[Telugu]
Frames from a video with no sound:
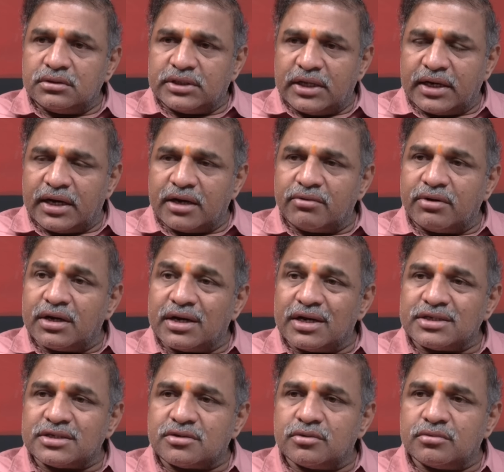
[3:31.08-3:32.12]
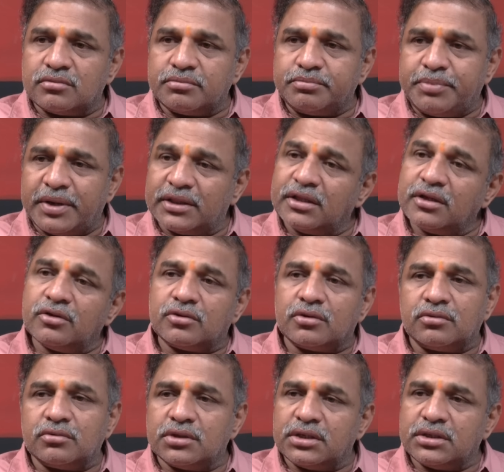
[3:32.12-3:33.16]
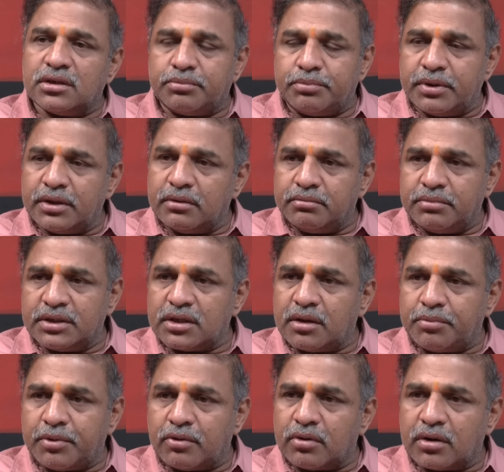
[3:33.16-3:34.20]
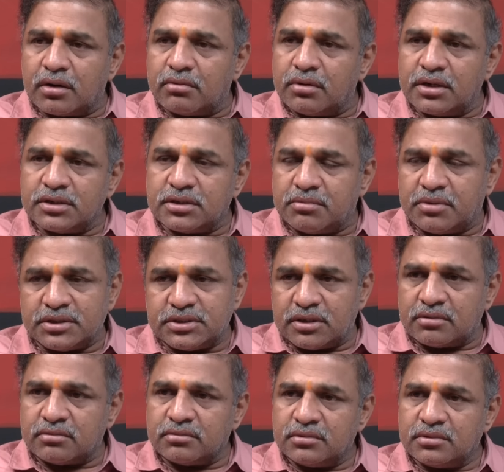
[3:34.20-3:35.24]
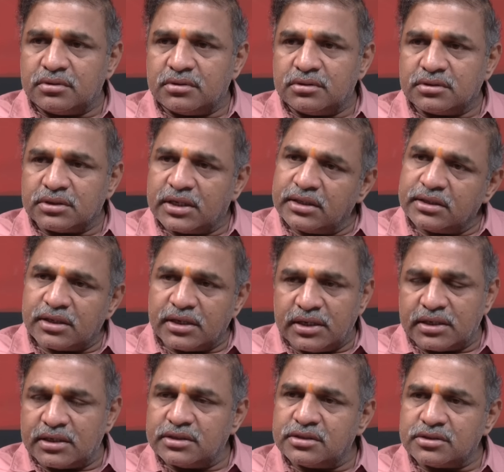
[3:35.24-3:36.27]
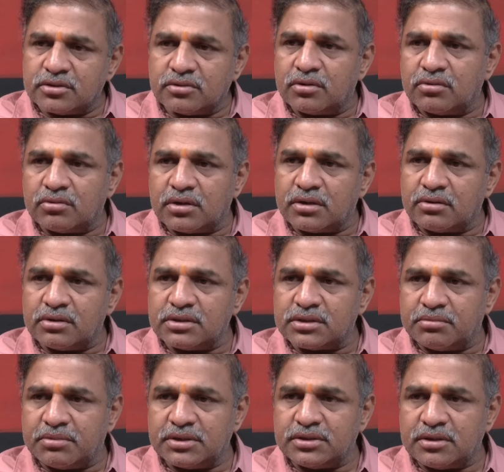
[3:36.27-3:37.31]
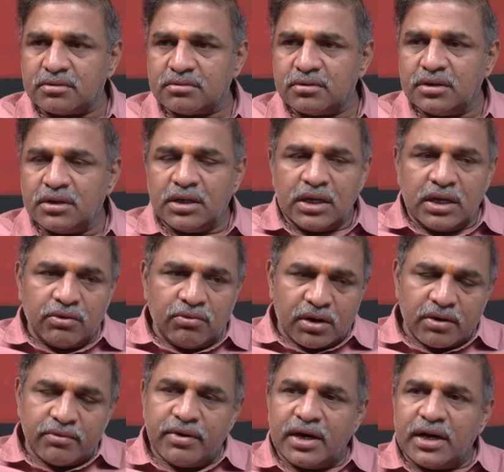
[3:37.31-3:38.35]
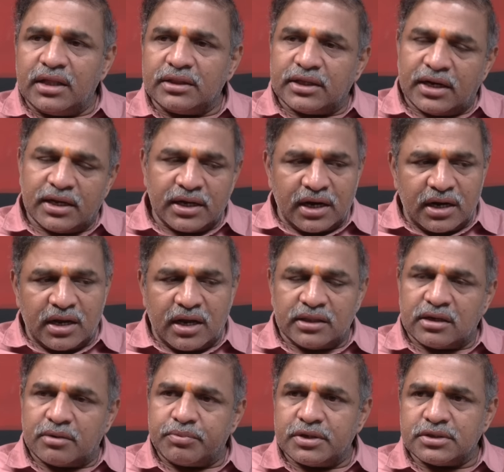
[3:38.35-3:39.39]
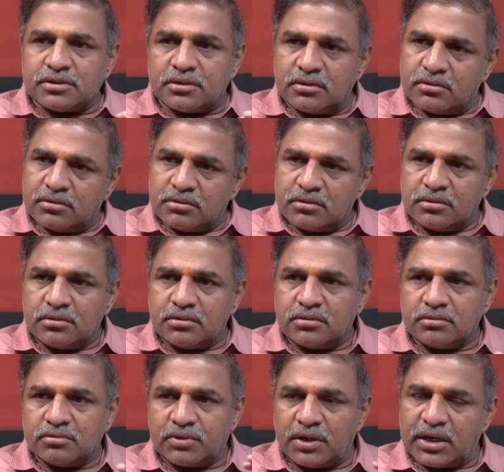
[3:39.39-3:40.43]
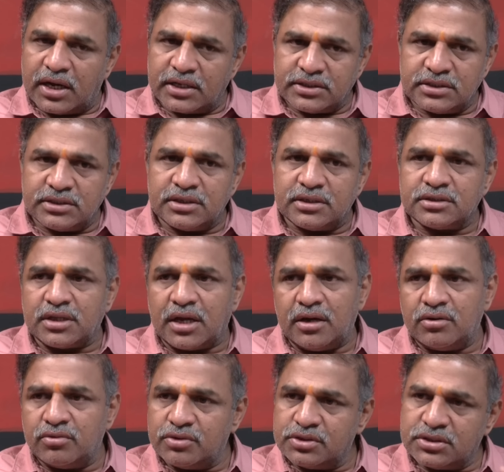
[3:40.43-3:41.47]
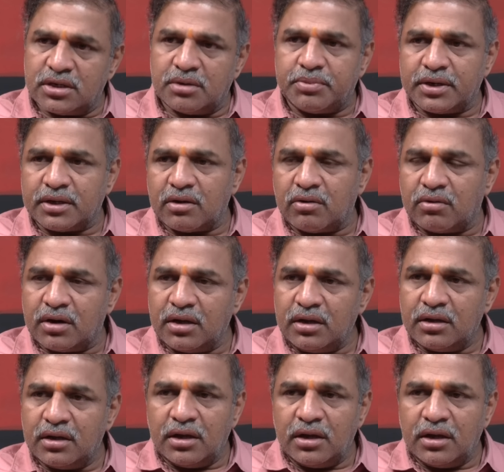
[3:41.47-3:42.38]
జరిగేటువంటి నష్టం పెద్ద ఎత్తున ఉందని చెప్పి బీజేపీకి ఉన్నటువంటి సమాచారం కేంద్ర ఇంటెలిజెన్స్ కూడా ఉన్నటువంటి సమాచారం ఒకవేళ తెలంగాణ ఆంధ్రప్రదేశ్లో వాళ్ళు ఆశించిన స్థాయిలో వచ్చినప్పటికీ కూడా